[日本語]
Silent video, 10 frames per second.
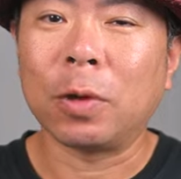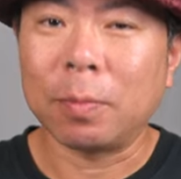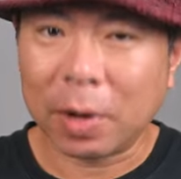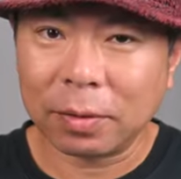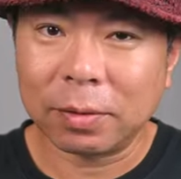
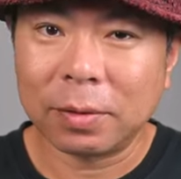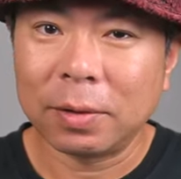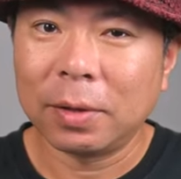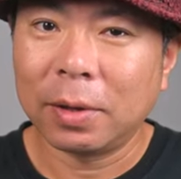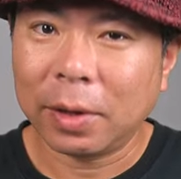りま
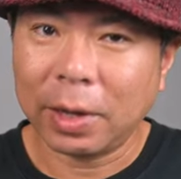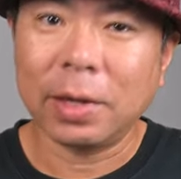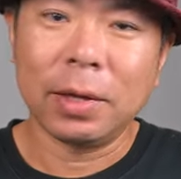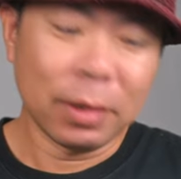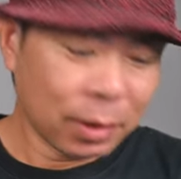す。は
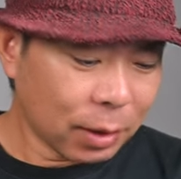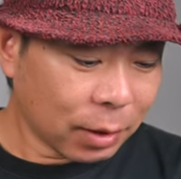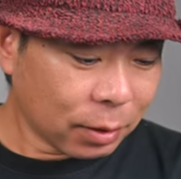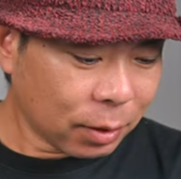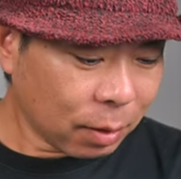い。
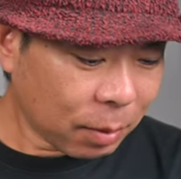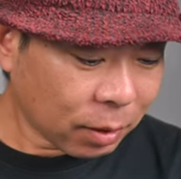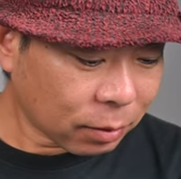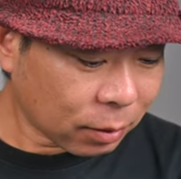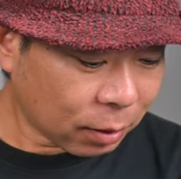で、
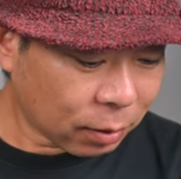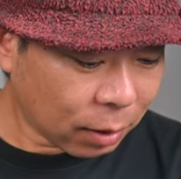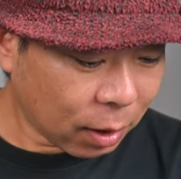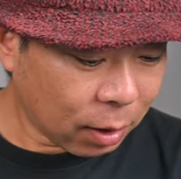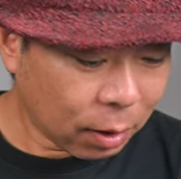まずです
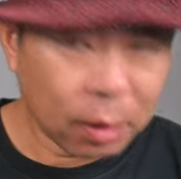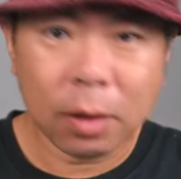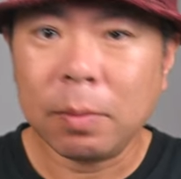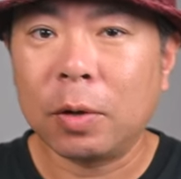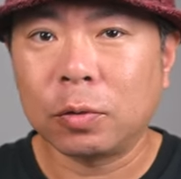ね、え
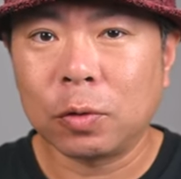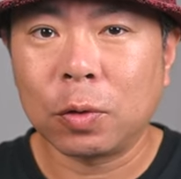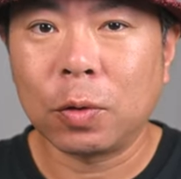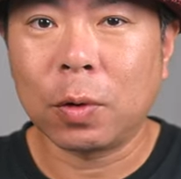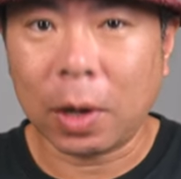今の
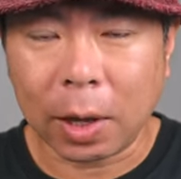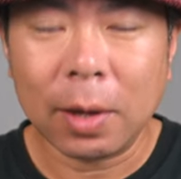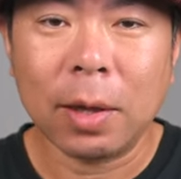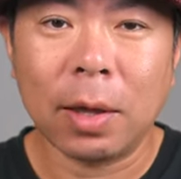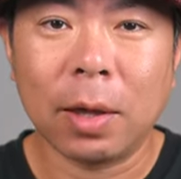状況か
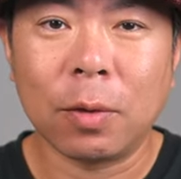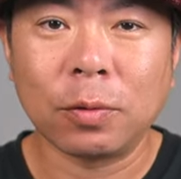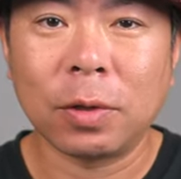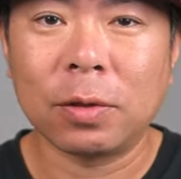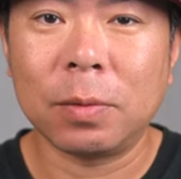ら、え
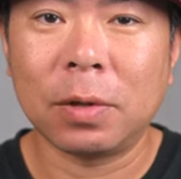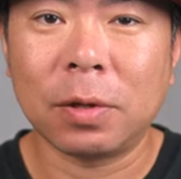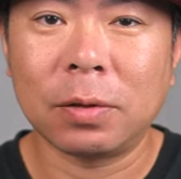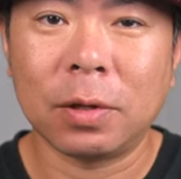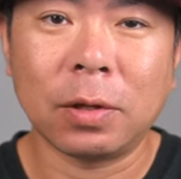ご説明
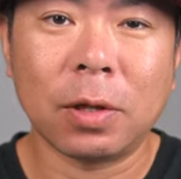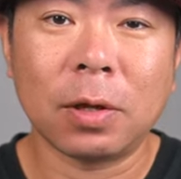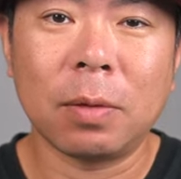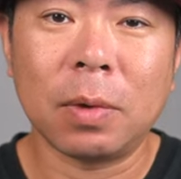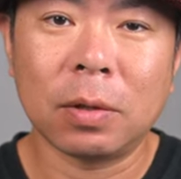させていた
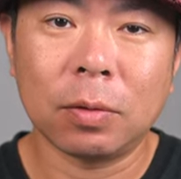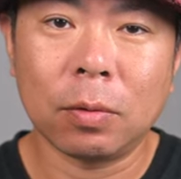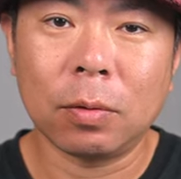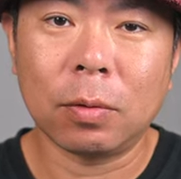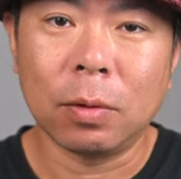だきます
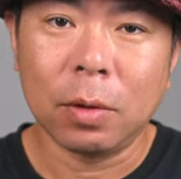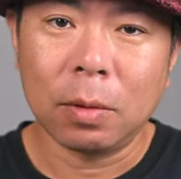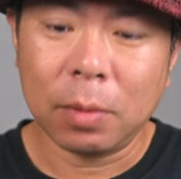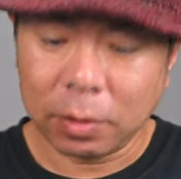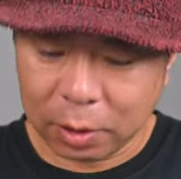と、
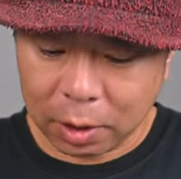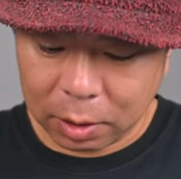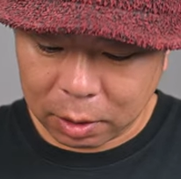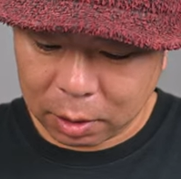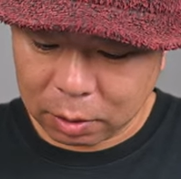まず
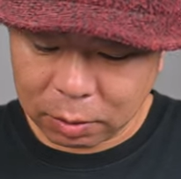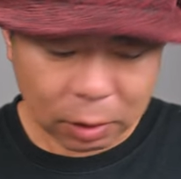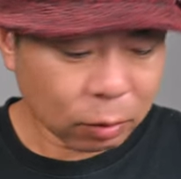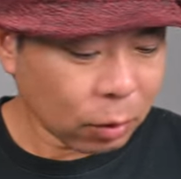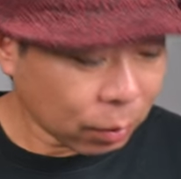ね、え
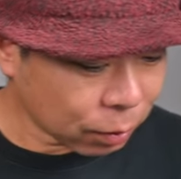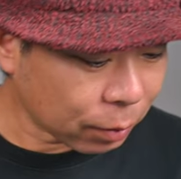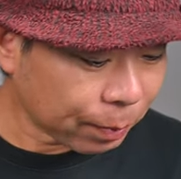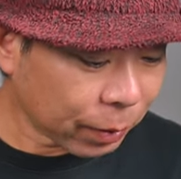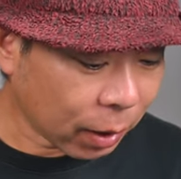
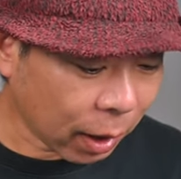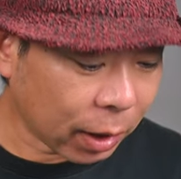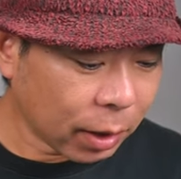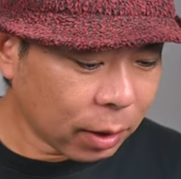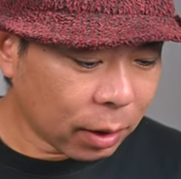ZF、
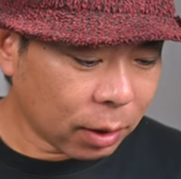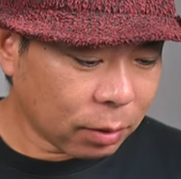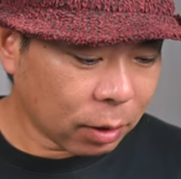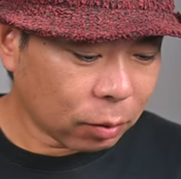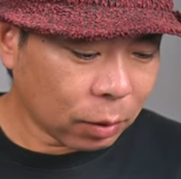はい、え
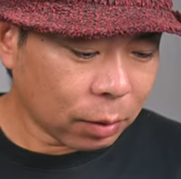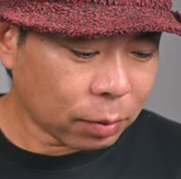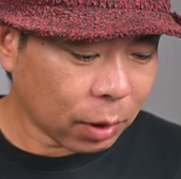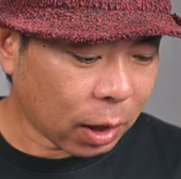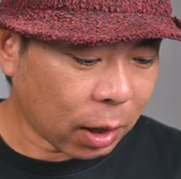
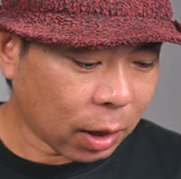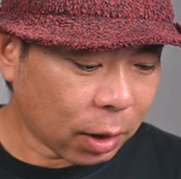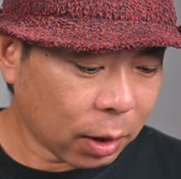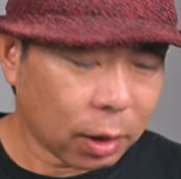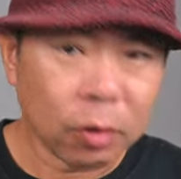ZF
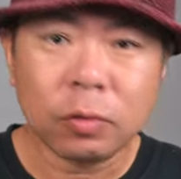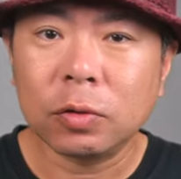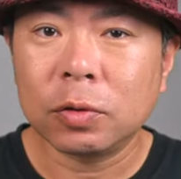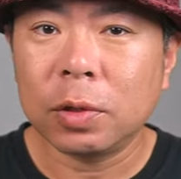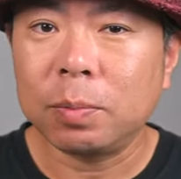が
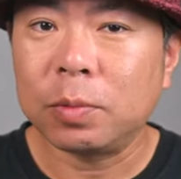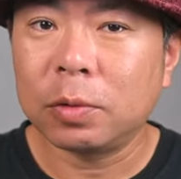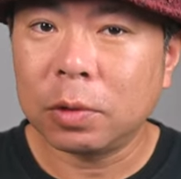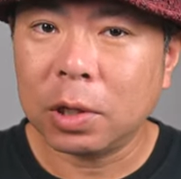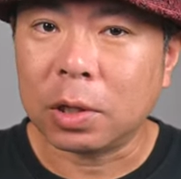41
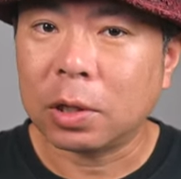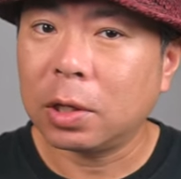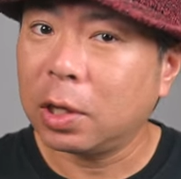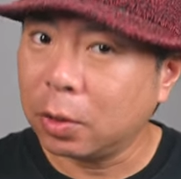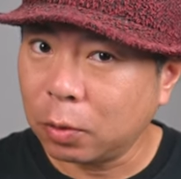分に
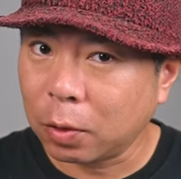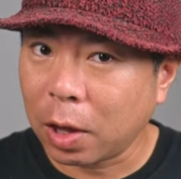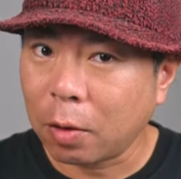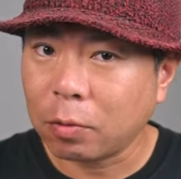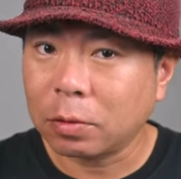黄色の
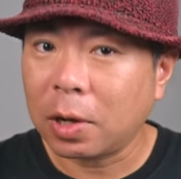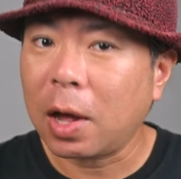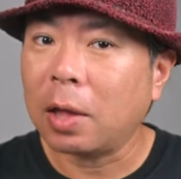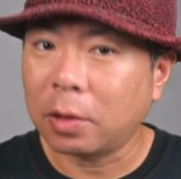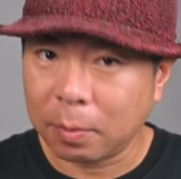警告
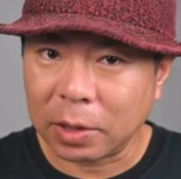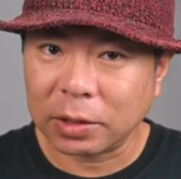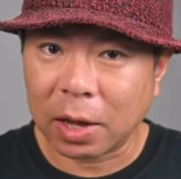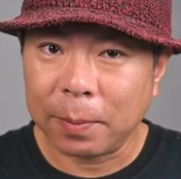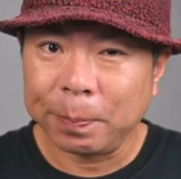が出ま
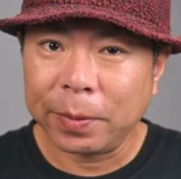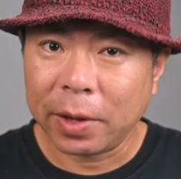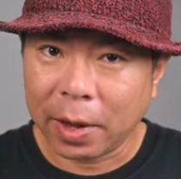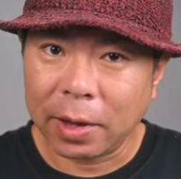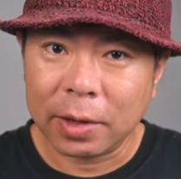した。
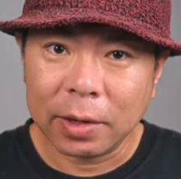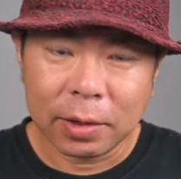はい。